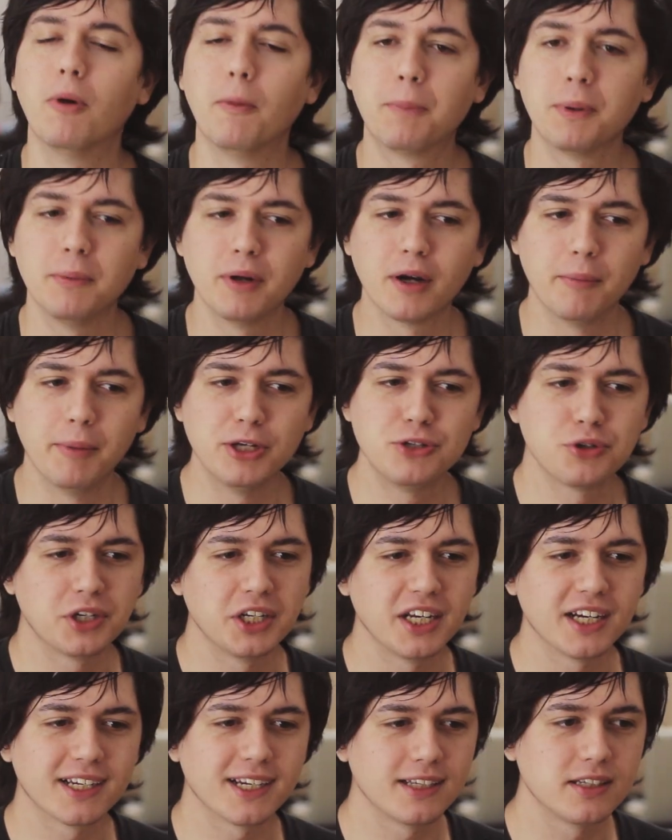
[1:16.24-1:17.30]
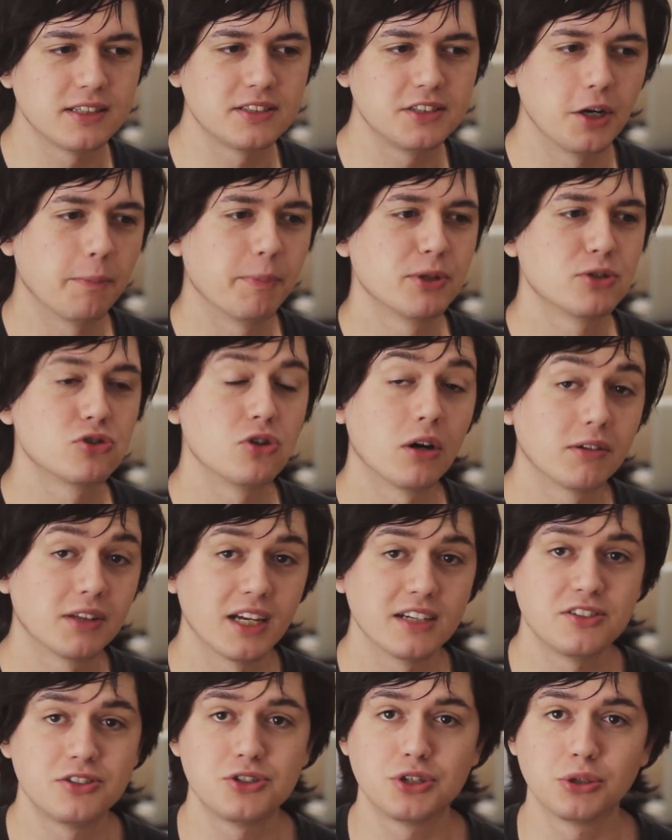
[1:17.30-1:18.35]
Bom, primeiramente eu queria agradecer ao pessoal que está
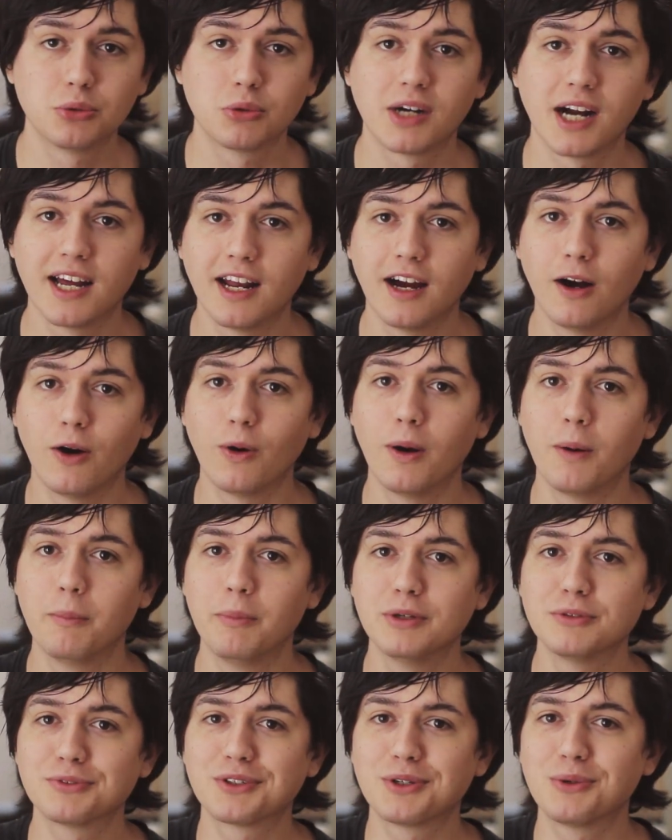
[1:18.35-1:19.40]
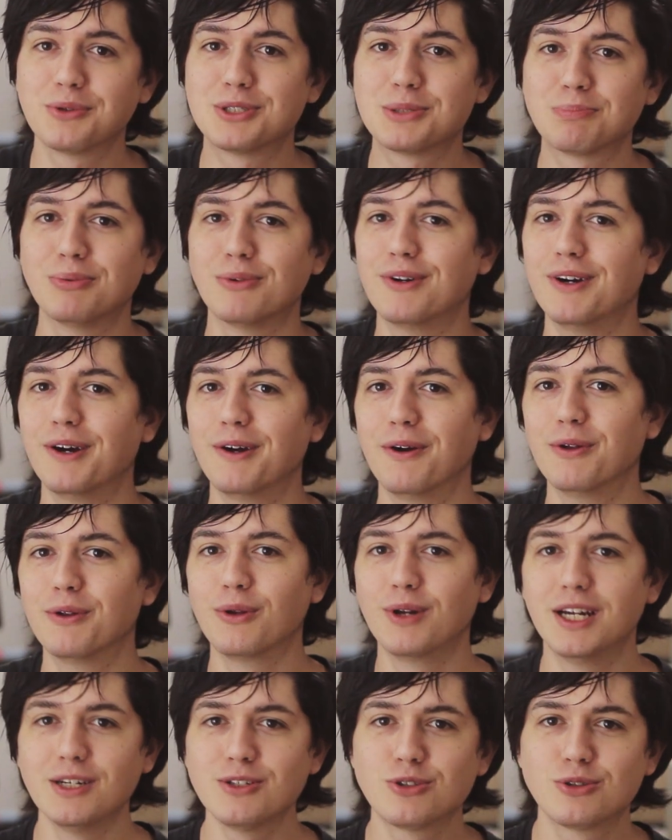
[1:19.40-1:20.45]
assistindo o canal, mesmo que tipo eu, eu
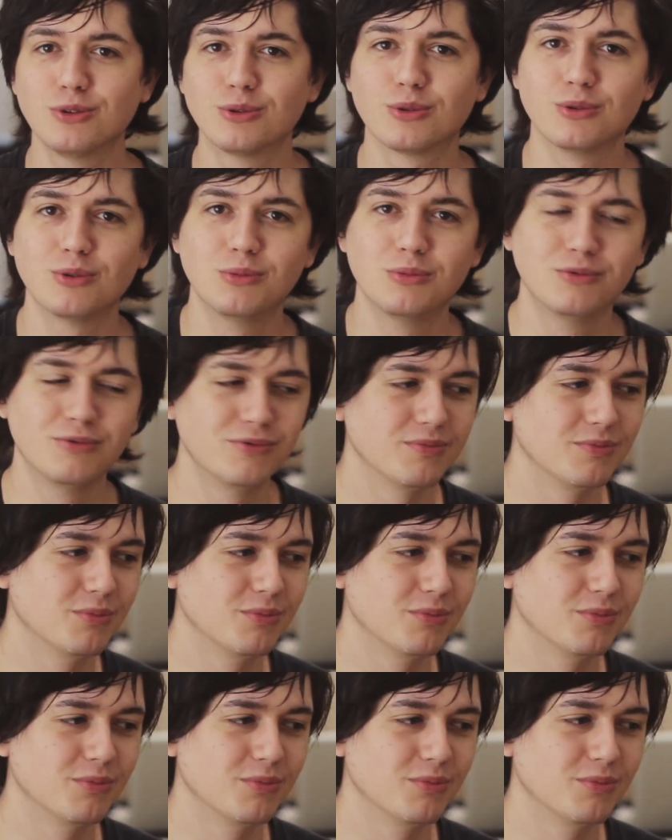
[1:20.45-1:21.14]
lanço um,